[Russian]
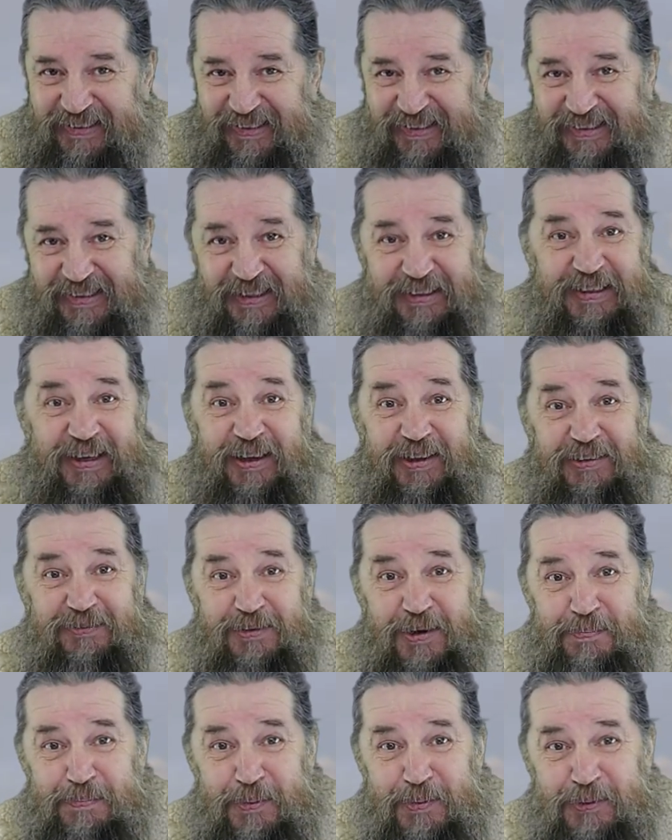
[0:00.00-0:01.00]
стоял
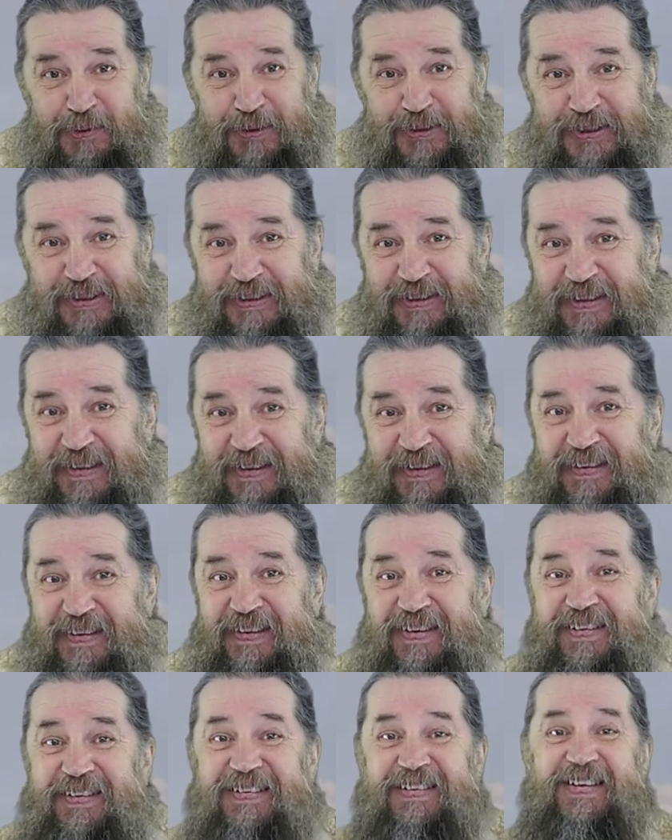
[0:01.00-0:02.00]
вопрос,
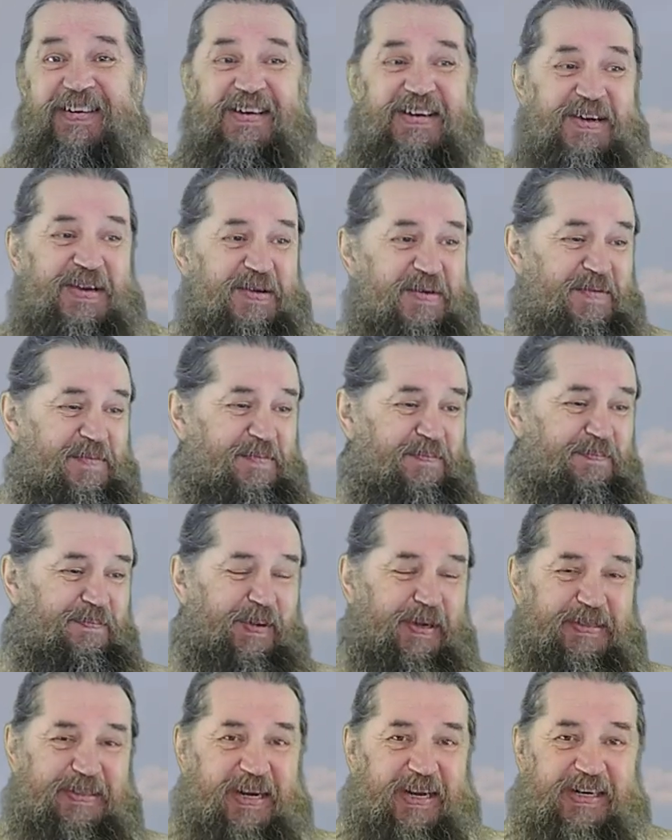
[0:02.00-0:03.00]

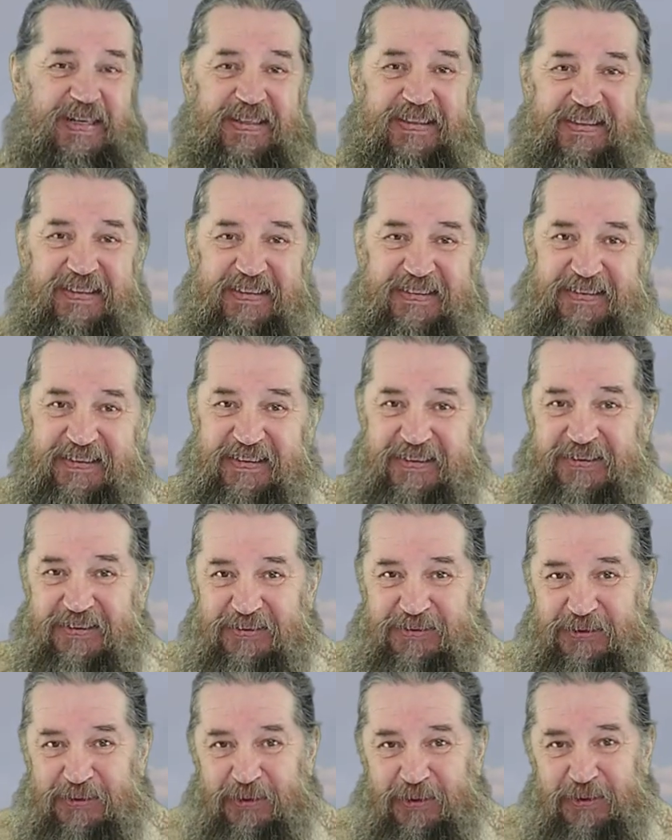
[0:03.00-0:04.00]
пожалеть ли тех,
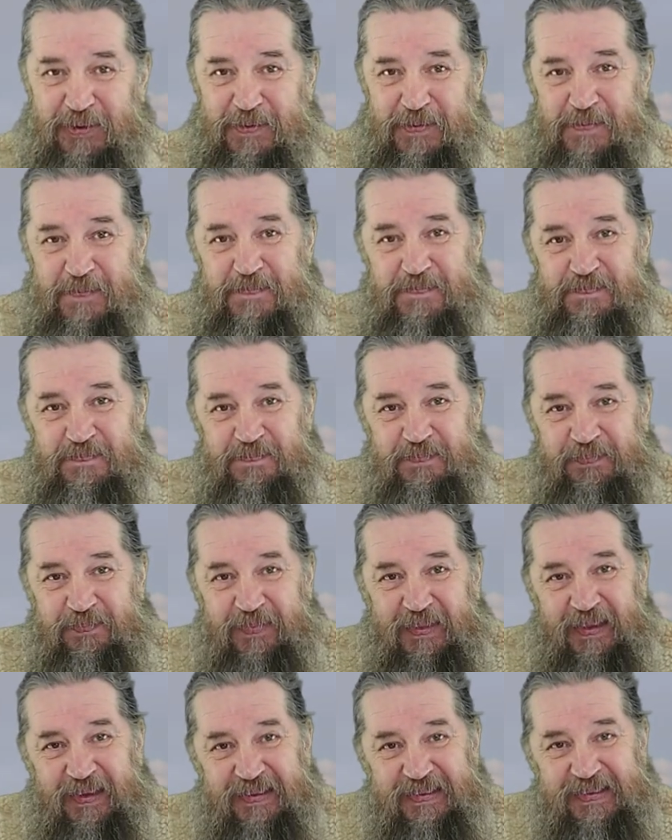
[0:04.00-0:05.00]
кто,
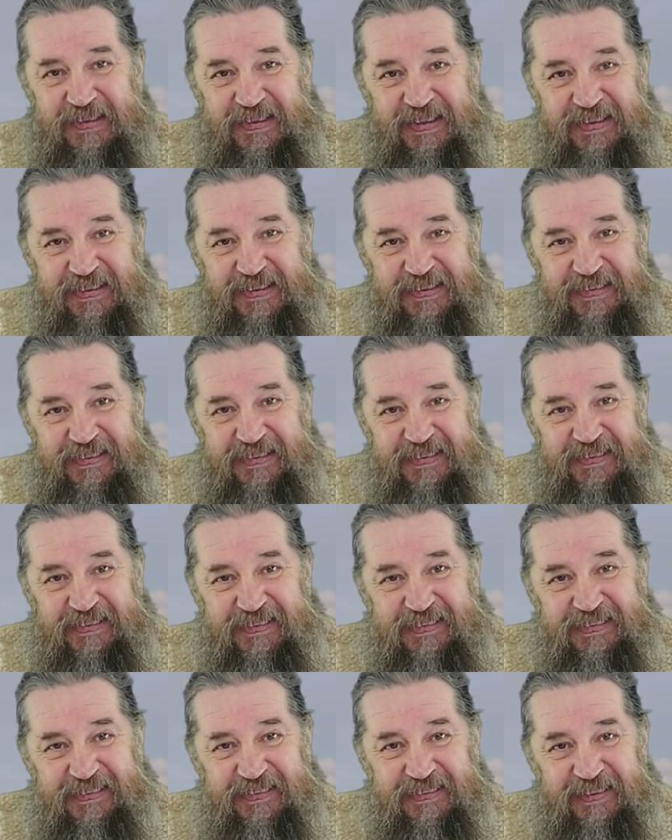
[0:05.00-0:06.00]
значит,
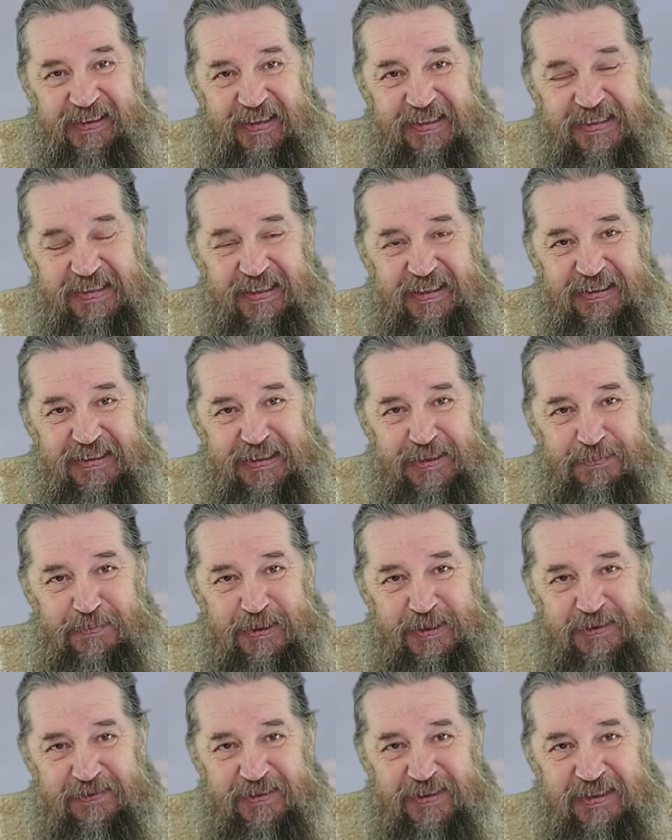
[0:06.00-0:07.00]
э, остался
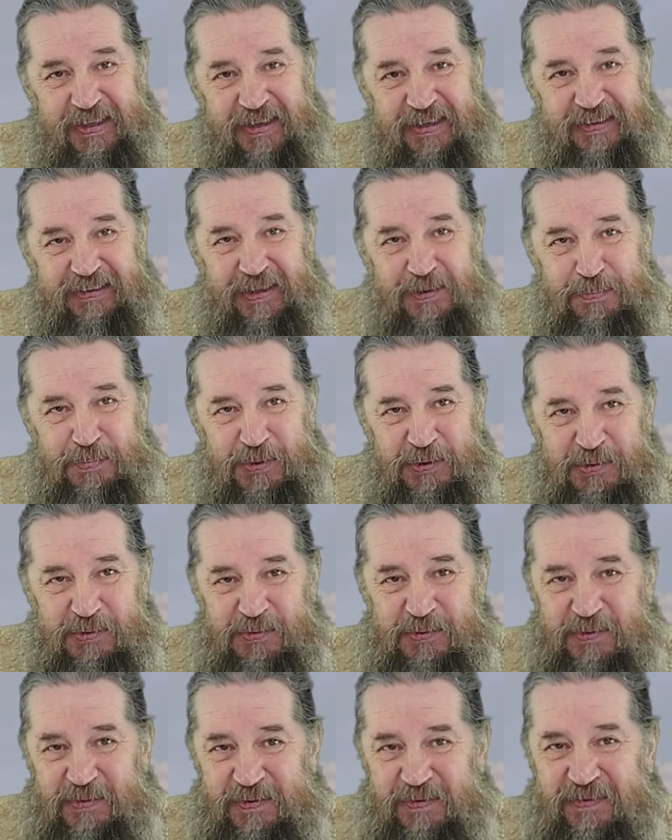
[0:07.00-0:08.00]
без вина на
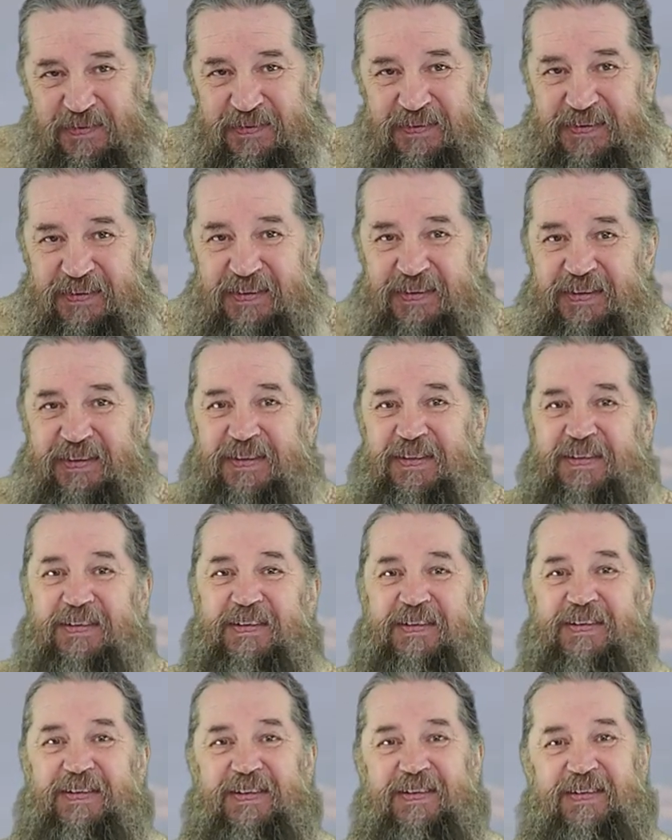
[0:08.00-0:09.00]
Перу и
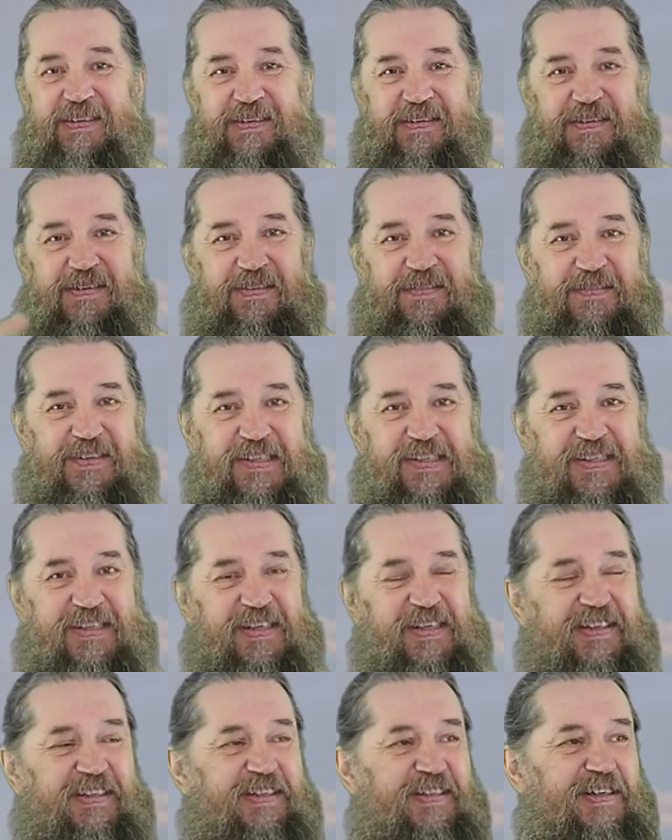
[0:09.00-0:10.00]

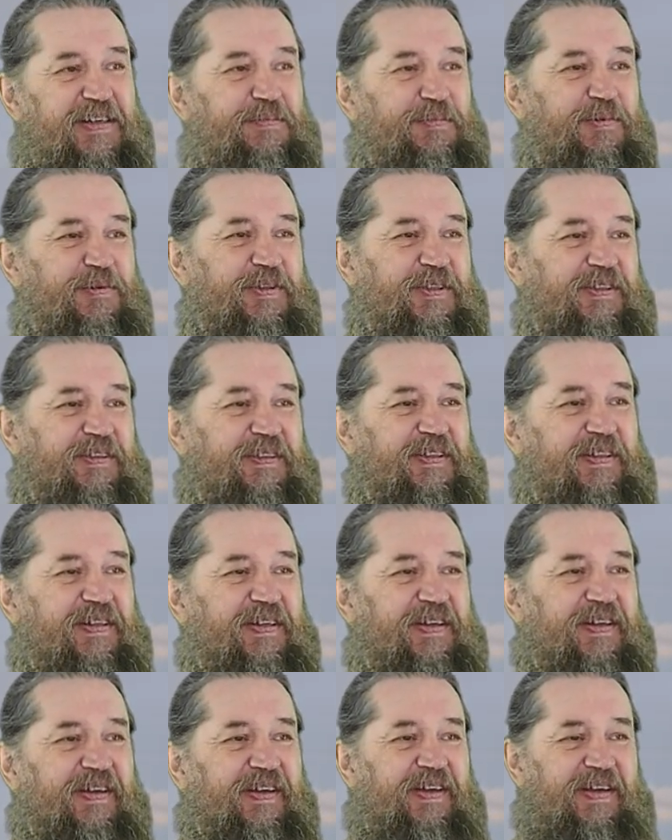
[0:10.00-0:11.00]
веселья не будет,
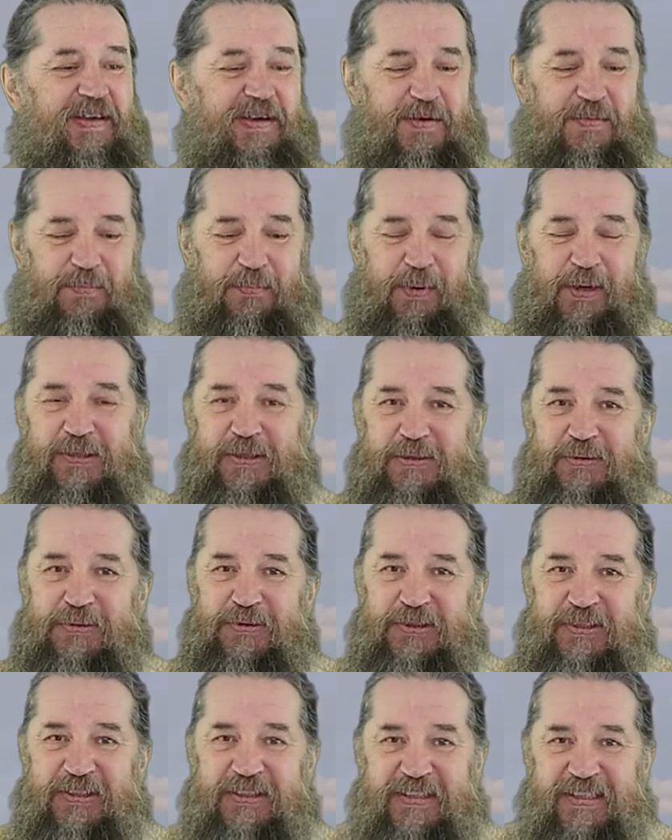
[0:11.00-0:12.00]

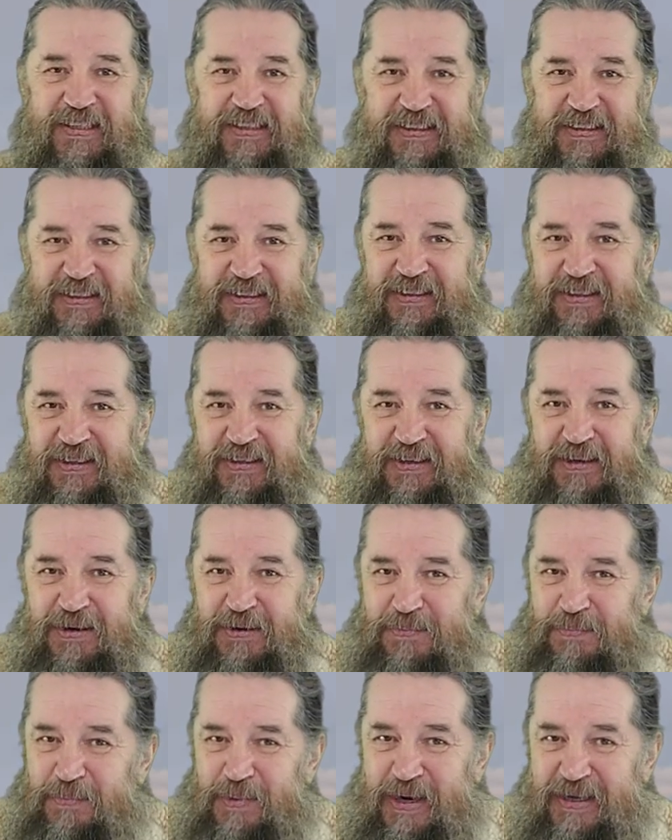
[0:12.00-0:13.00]
послушаться ли
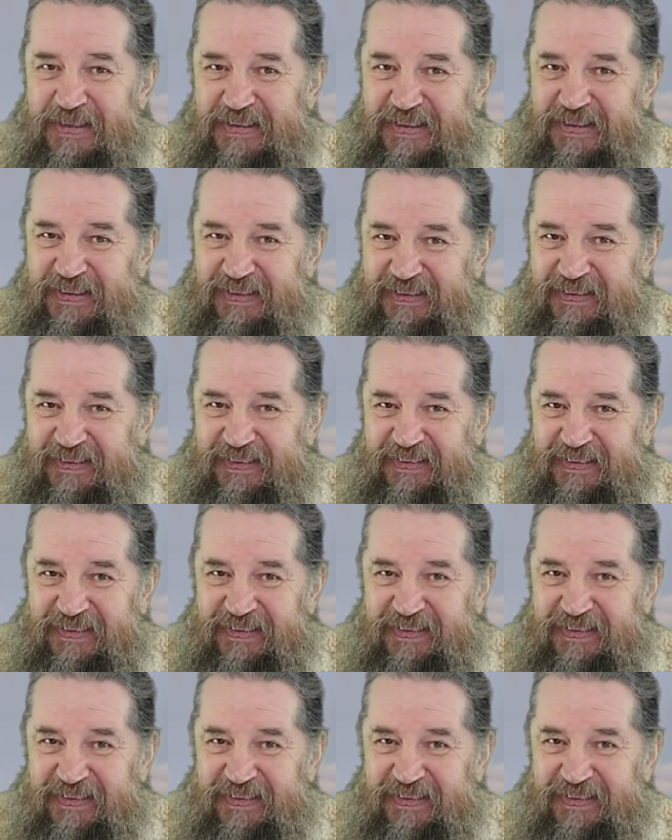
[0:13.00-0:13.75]
матери –